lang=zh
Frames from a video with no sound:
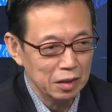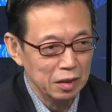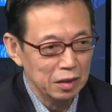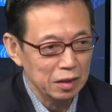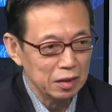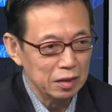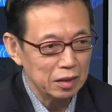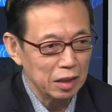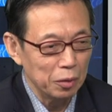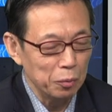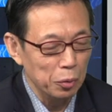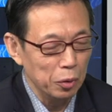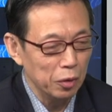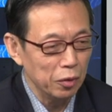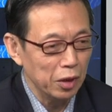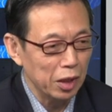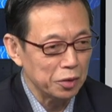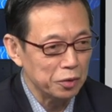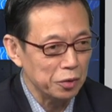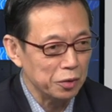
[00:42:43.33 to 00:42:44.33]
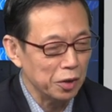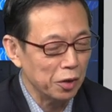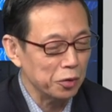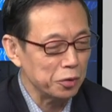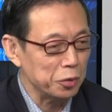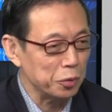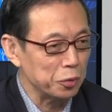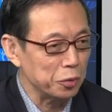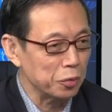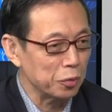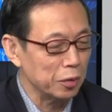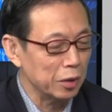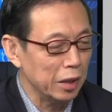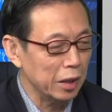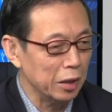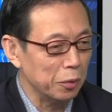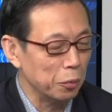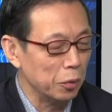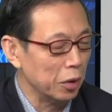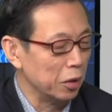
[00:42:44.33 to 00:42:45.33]
那我后来就要求说，
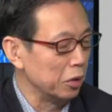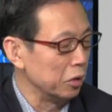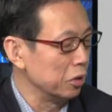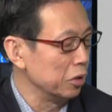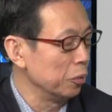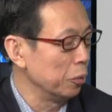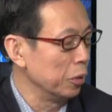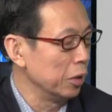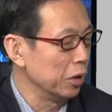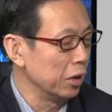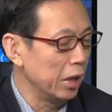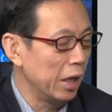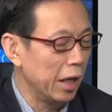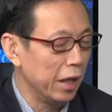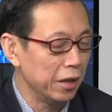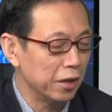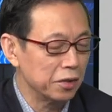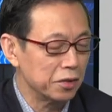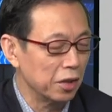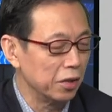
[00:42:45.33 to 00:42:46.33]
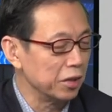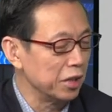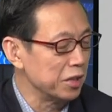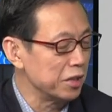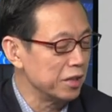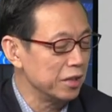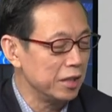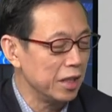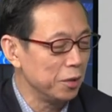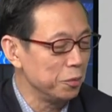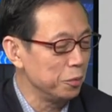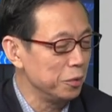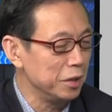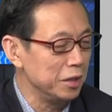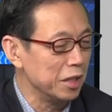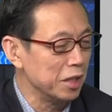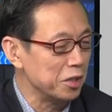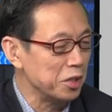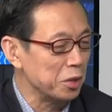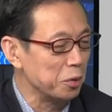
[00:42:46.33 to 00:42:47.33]
哎，我我还要找点时间去
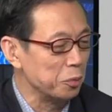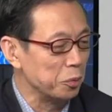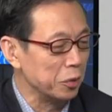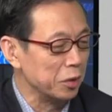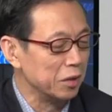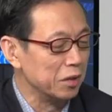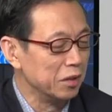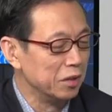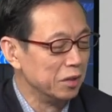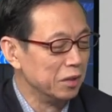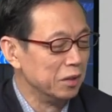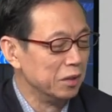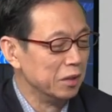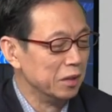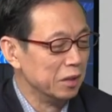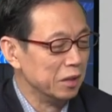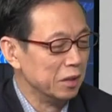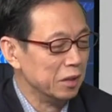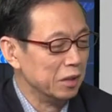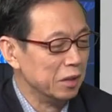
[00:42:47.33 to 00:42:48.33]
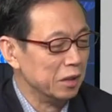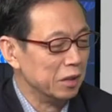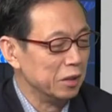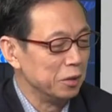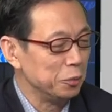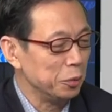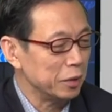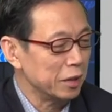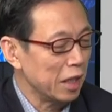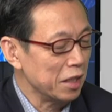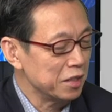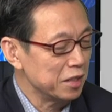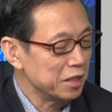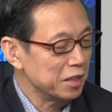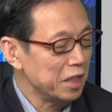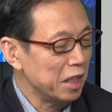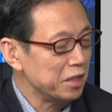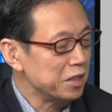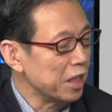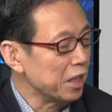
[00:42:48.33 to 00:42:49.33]
体验生活。就当时
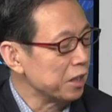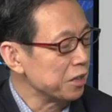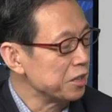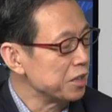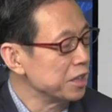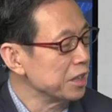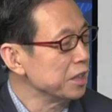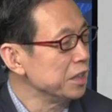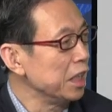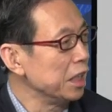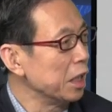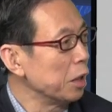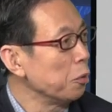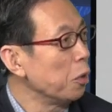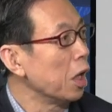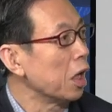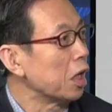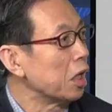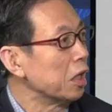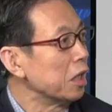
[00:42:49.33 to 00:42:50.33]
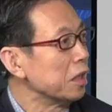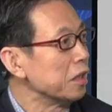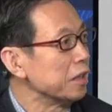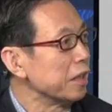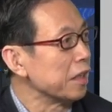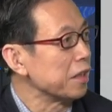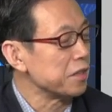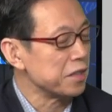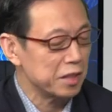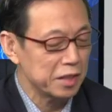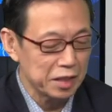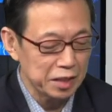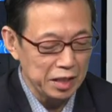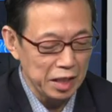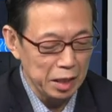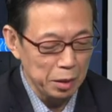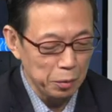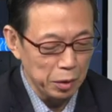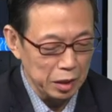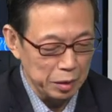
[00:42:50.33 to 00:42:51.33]
在讲四个现代化，对吧？四个
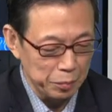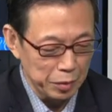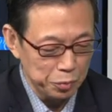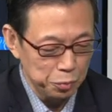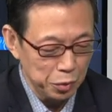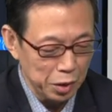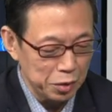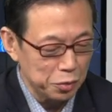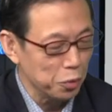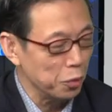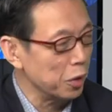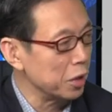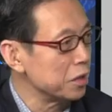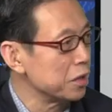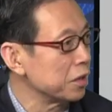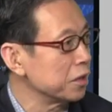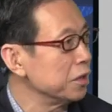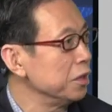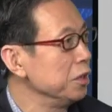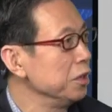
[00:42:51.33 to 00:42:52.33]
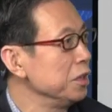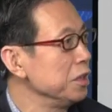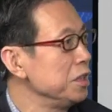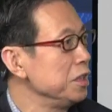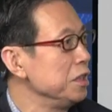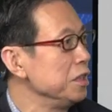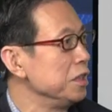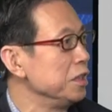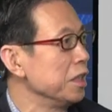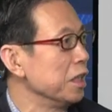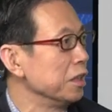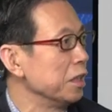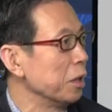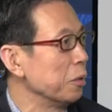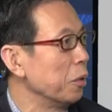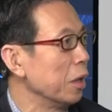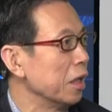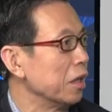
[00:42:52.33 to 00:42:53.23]
现代化里面最重要是科技现代化，